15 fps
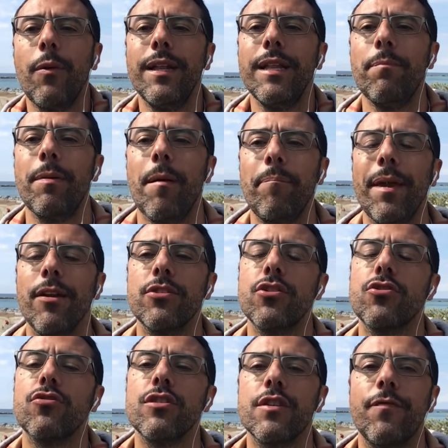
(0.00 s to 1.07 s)
E quindi pian piano si
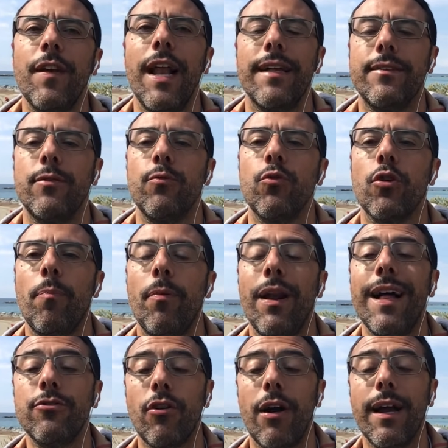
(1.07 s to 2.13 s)
sono sfilati uno dopo
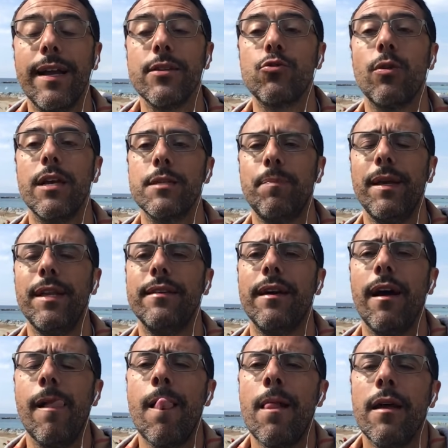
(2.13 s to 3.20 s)
l'altro anche sulla
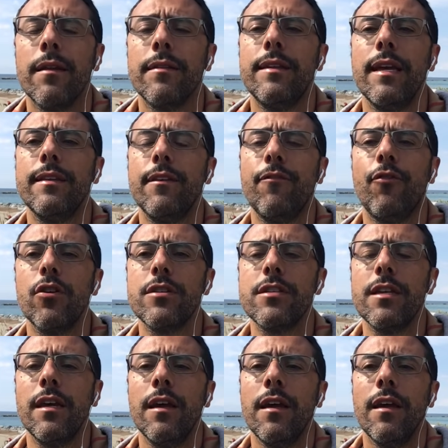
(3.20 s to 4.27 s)
spinta dei
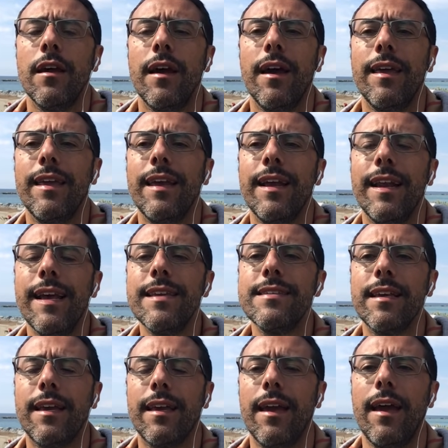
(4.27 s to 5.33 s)
tifosi eh,
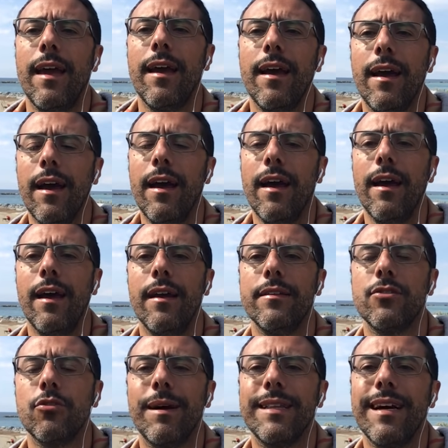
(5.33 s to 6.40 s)
inglesi che eh,
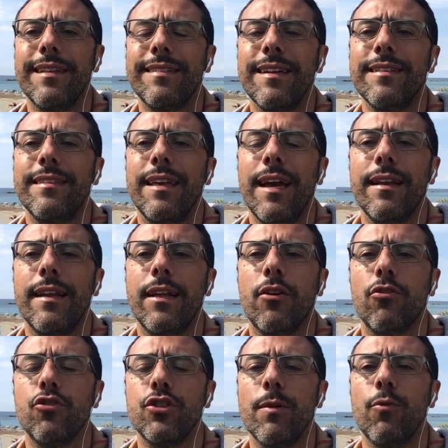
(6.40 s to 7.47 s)
insomma da tanti anni
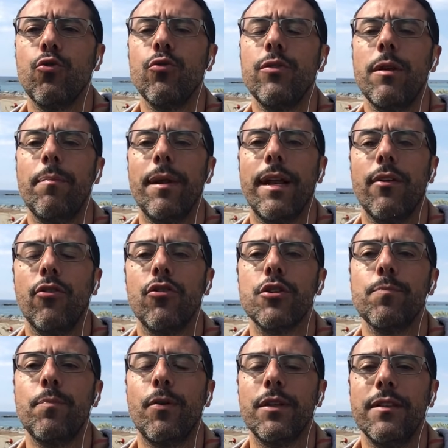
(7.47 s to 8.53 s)
riconosciamo tutti per la loro
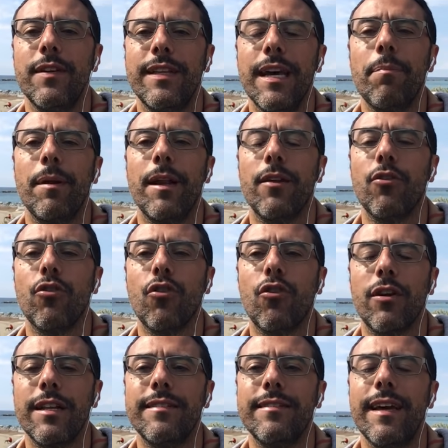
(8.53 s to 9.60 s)
sportività, per la loro
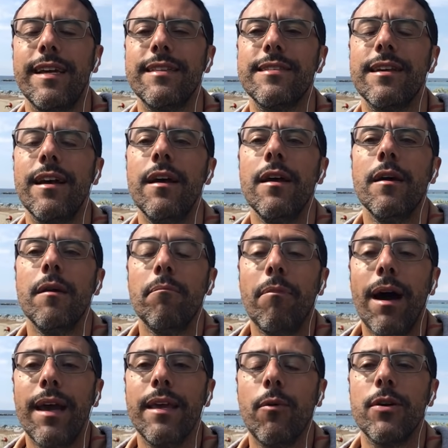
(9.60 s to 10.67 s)
correttezza,
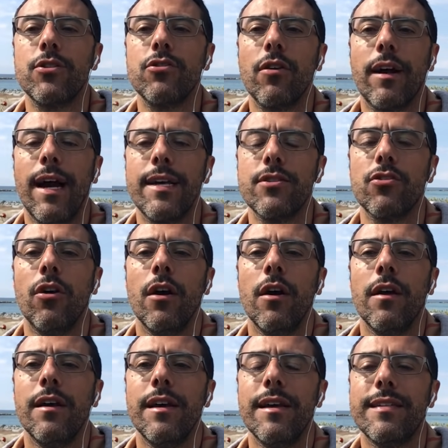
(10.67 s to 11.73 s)
ma in questo caso
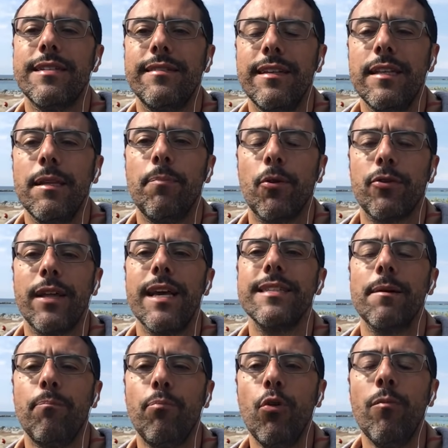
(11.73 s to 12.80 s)
eh, sit-in di
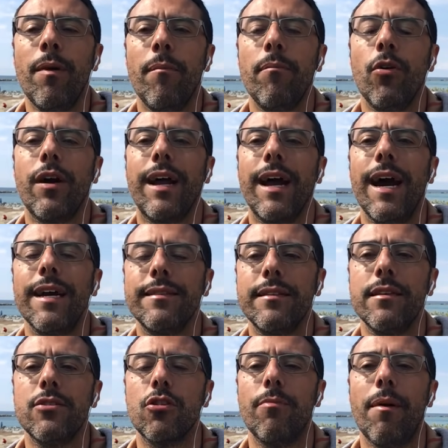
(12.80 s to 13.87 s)
protesta, pullman bloccati,
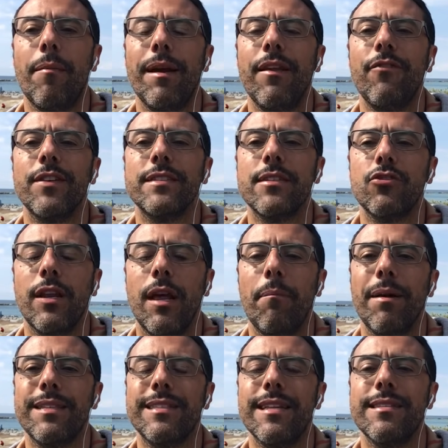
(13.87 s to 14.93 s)
insomma manifestazioni
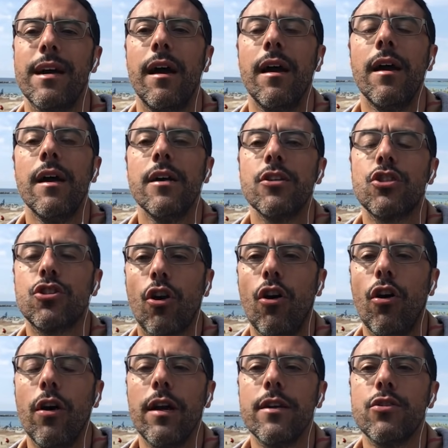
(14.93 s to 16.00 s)
abbastanza
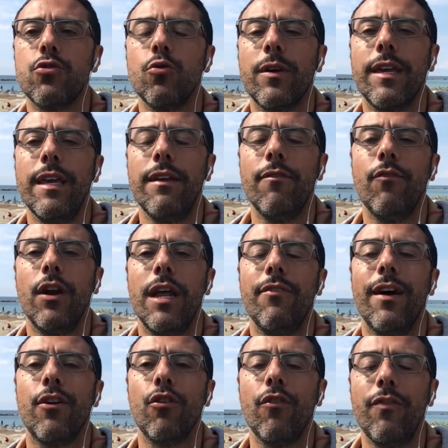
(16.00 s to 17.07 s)
strong su chi
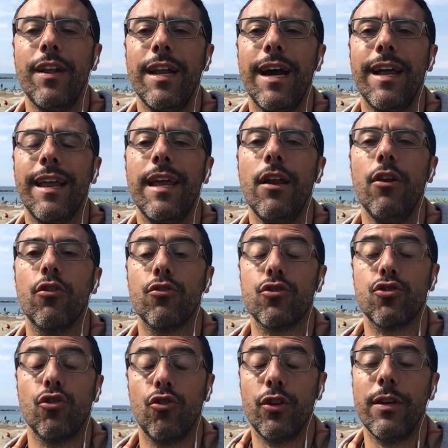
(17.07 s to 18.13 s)
voleva rovinare il loro
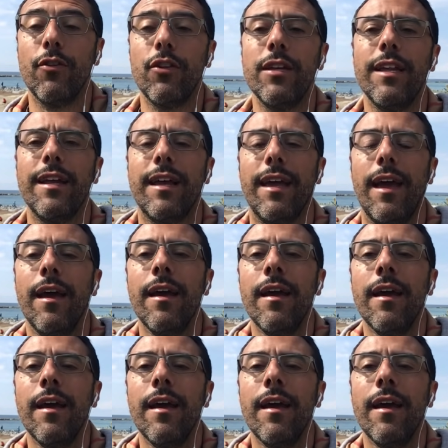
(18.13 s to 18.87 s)
sogno. Devo dire che